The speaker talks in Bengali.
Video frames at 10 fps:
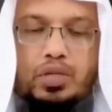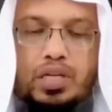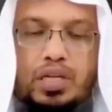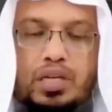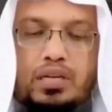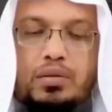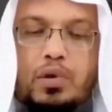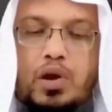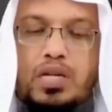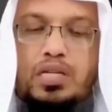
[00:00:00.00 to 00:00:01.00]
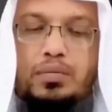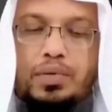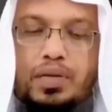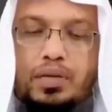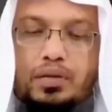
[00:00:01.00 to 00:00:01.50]
যদি মহানা
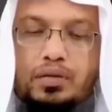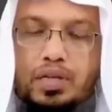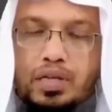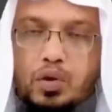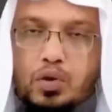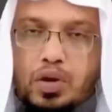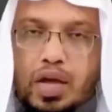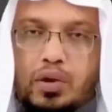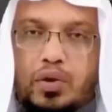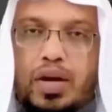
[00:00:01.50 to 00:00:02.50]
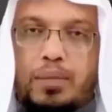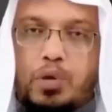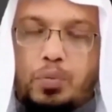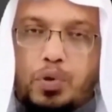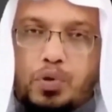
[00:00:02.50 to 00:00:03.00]
হিসাবে তিনি গণ্য না করেন
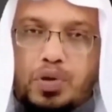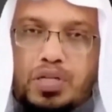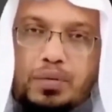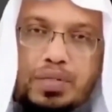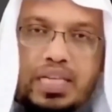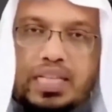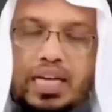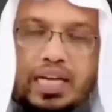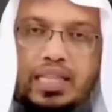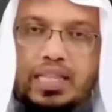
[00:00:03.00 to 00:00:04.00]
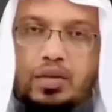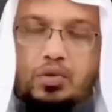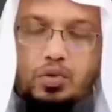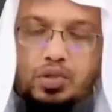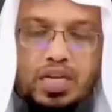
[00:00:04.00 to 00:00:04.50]
এমনি উপরকন হিসাবে দিয়ে থাকেন তাহলে
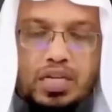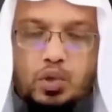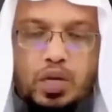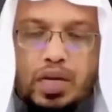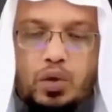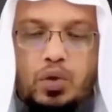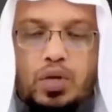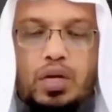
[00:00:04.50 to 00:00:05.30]
তো সেটি চলে গেল